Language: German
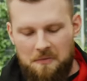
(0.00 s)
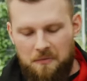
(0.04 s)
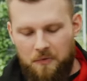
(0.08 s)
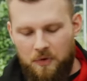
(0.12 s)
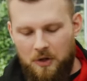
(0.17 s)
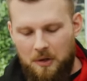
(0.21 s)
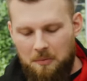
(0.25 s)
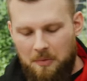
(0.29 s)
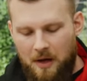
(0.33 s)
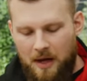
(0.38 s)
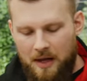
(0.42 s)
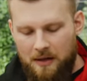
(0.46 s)
von
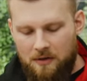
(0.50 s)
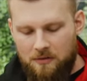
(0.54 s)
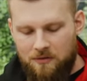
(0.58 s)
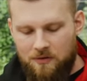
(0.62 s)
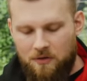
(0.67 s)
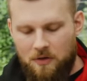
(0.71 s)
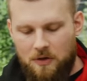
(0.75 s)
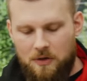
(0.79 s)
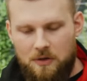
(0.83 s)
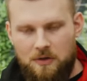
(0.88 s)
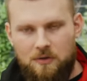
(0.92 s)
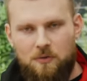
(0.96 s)
den beiden,
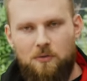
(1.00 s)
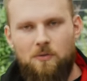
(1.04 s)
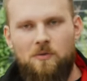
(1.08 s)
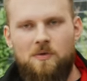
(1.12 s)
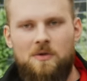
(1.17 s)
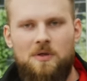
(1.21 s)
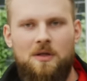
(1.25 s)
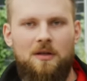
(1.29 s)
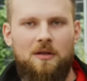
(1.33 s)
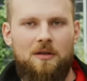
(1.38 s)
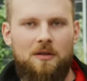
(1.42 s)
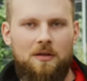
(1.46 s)
sondern das
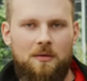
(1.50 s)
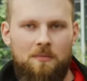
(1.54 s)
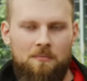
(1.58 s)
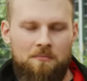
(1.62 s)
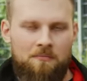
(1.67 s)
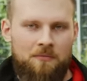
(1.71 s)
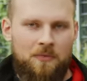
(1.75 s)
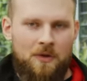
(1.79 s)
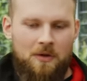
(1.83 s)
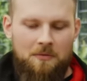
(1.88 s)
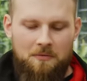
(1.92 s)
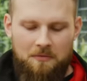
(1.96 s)
günstigere,
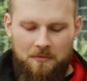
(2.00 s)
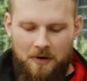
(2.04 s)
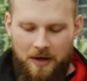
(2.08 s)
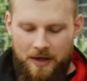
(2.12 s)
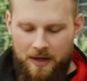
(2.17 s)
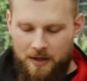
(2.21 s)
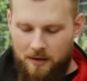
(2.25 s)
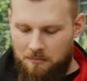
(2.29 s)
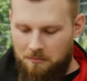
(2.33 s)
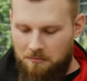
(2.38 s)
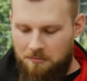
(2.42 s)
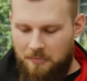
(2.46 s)
weil
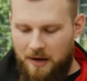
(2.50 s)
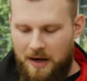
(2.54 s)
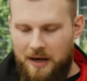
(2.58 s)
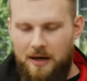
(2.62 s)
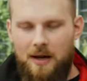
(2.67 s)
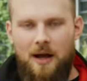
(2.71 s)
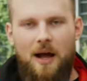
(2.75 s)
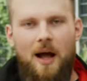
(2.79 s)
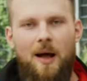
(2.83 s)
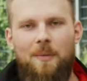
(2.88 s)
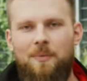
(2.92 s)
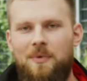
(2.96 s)
weil
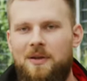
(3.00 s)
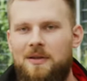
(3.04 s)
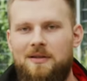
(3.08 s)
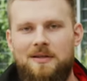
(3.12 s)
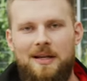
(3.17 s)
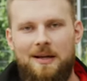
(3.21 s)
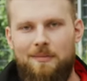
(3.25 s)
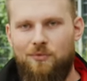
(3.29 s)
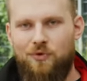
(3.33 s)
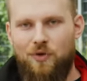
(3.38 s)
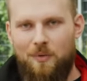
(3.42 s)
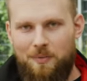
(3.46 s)
beide haben
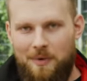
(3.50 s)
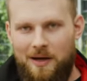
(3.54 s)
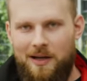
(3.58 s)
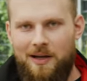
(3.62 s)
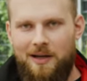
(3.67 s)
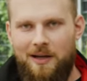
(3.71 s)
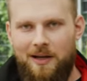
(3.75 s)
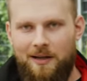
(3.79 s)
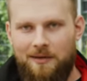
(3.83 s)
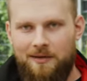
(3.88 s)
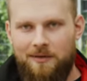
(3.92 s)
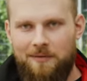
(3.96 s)
denselben Job
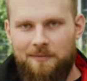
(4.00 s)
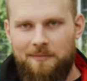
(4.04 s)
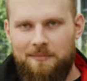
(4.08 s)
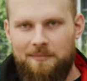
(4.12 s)
erledigt.